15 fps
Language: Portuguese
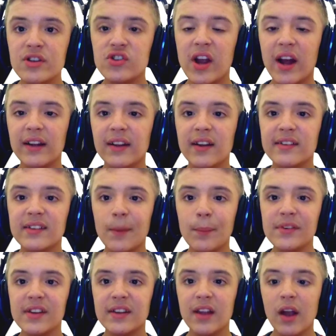e hoje galera
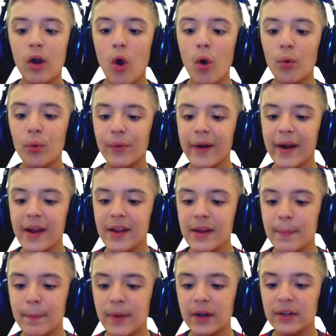estamos aqui com
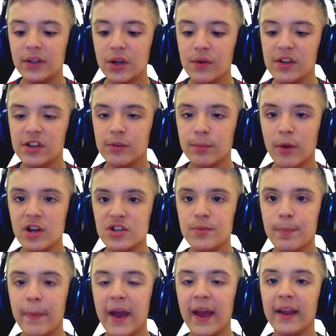Granny Butteries
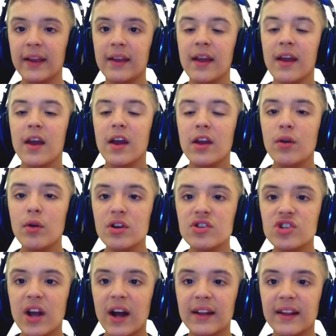Mod Pack e
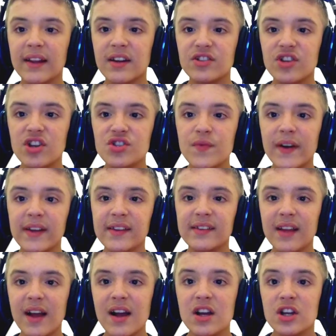hoje galera a gente vai
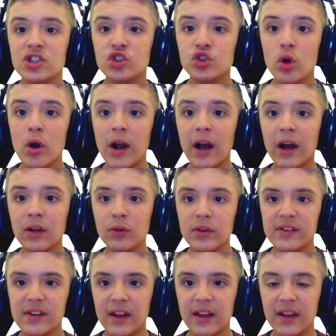estar
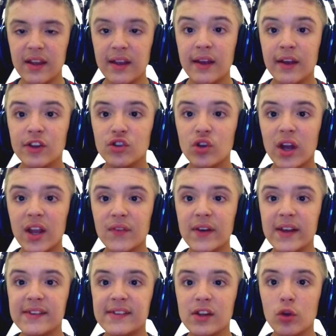jogando isso aqui, só
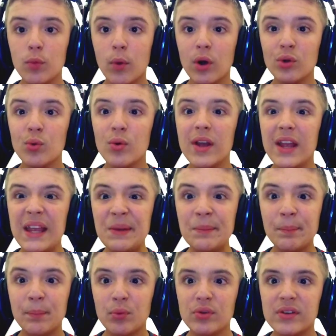que vai ser no modo
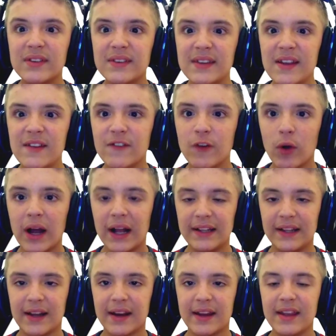impossível
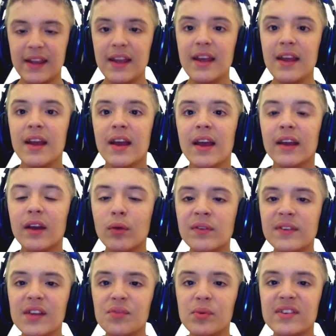galera, aqui
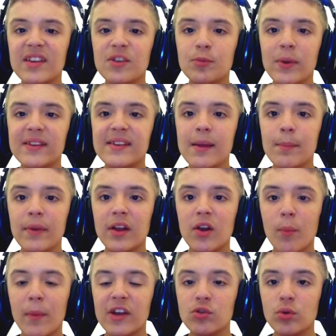eu não sei se vocês
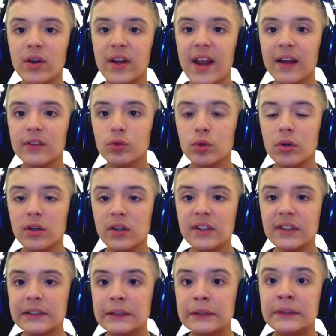perceberam, mas o
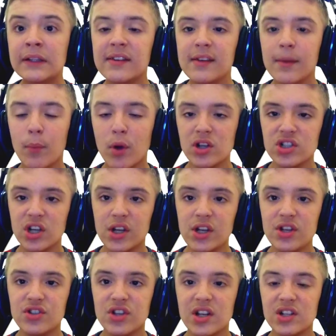criador desse mod
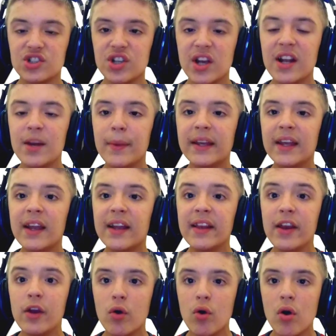aqui, gente, ele meio que
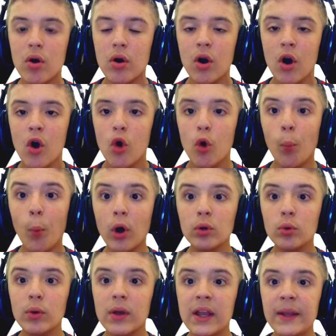criou o
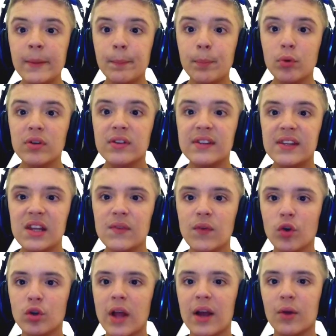modo
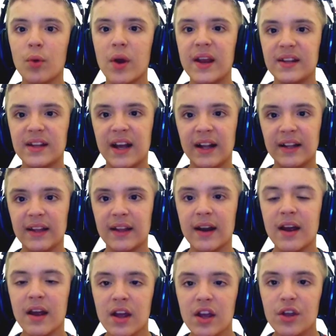impossível da Granny,
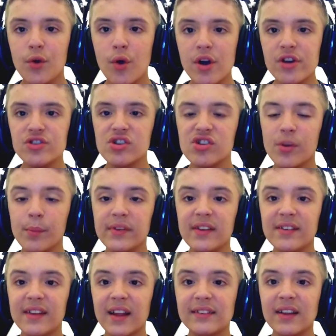galera. E hoje nós
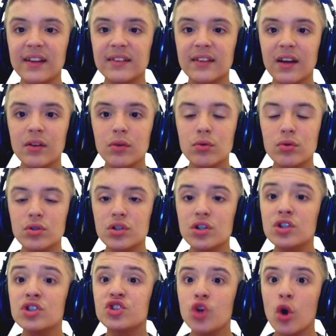vamos estar tentando
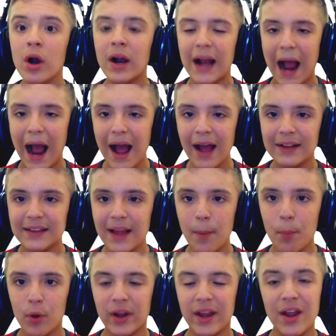jogar,
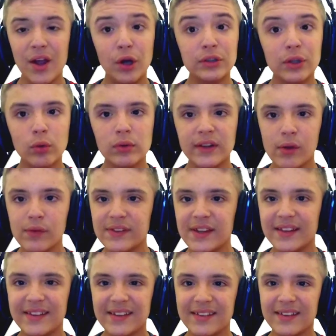tá? Porque eu não tenho
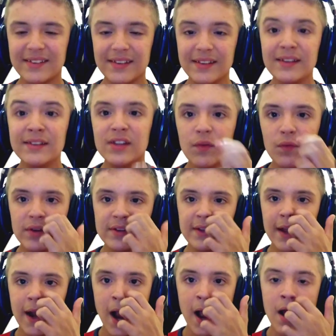certeza se eu vou
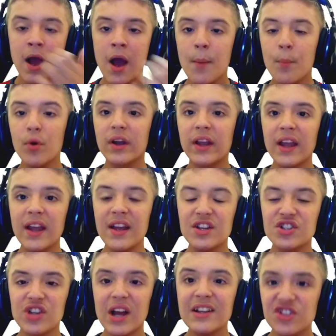zerar,
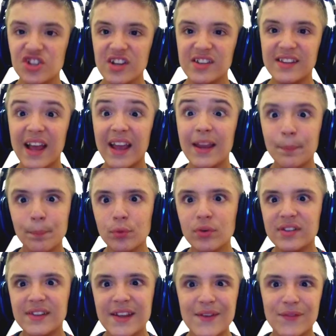porque já diz, né?
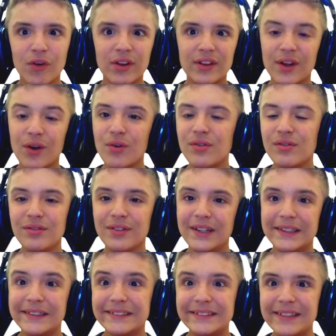Impossível, então,
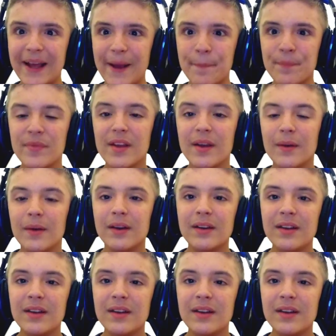né?